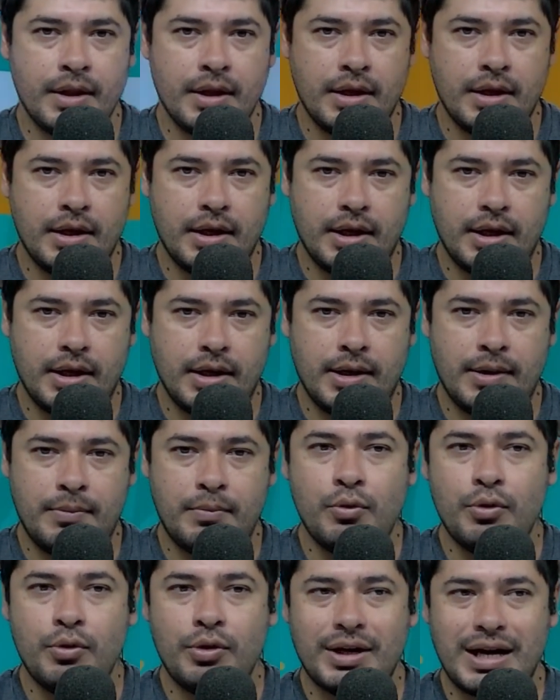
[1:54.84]
Eh, es
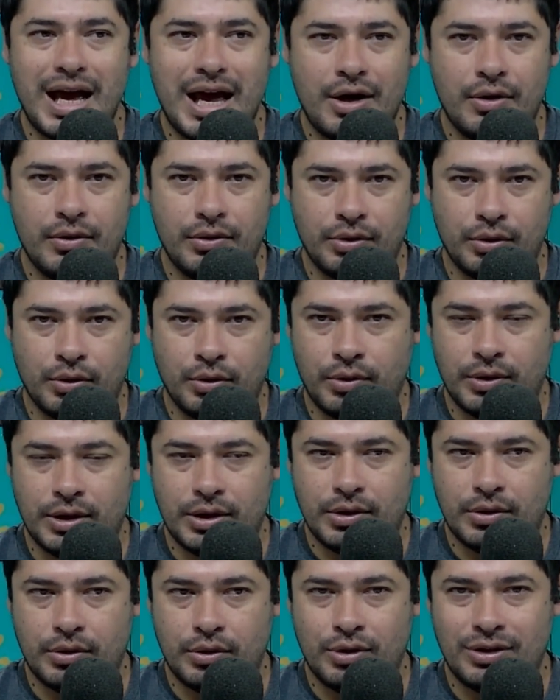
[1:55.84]
muy raro todo
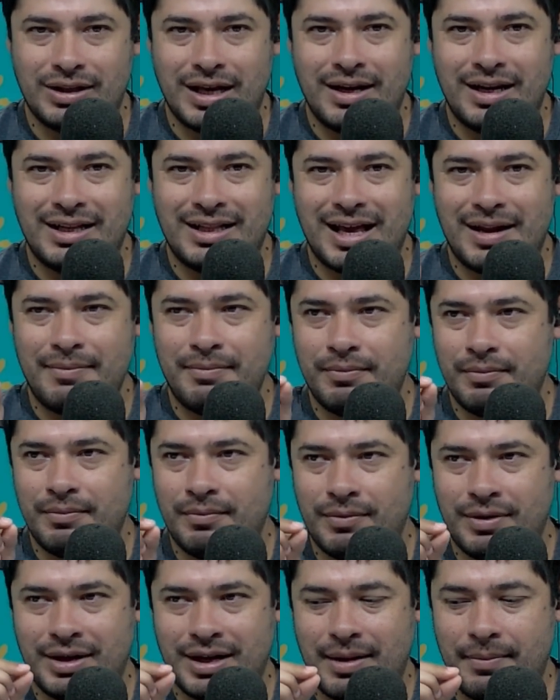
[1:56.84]
esto, ¿no? Están,
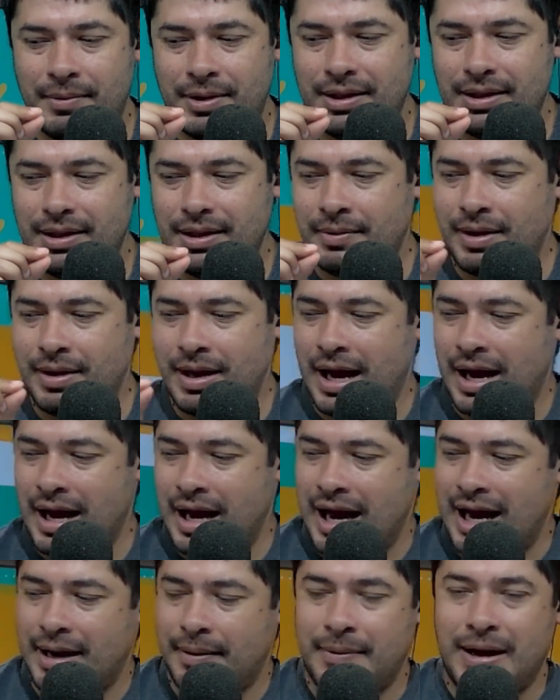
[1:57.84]
están realmente
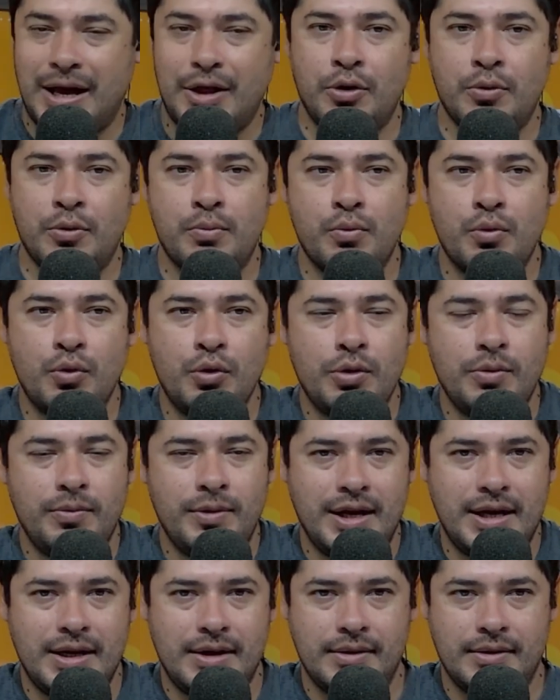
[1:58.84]
armados muy
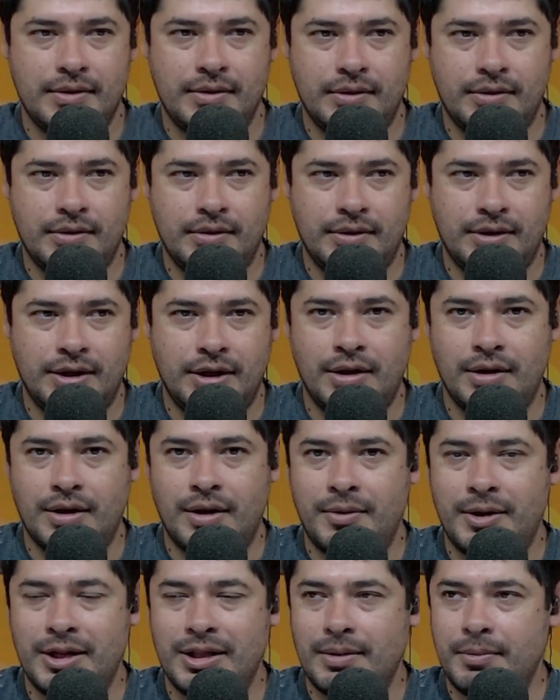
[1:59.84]
bien. Tienen
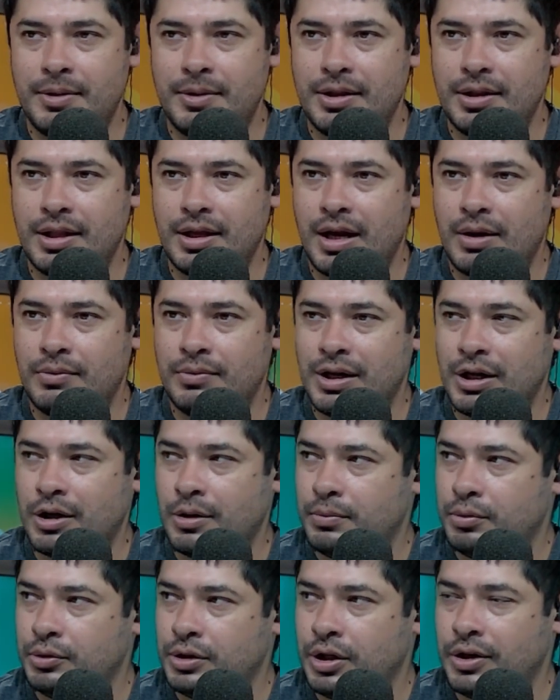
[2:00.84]
evidentemente alguna
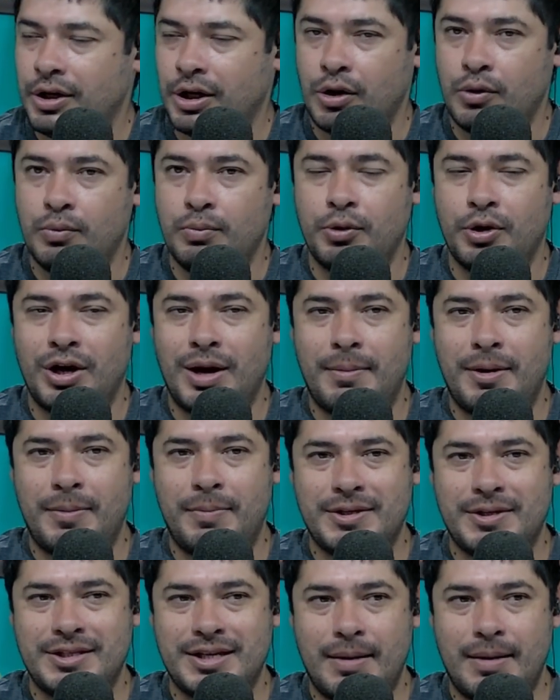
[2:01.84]
computadora con un programa especial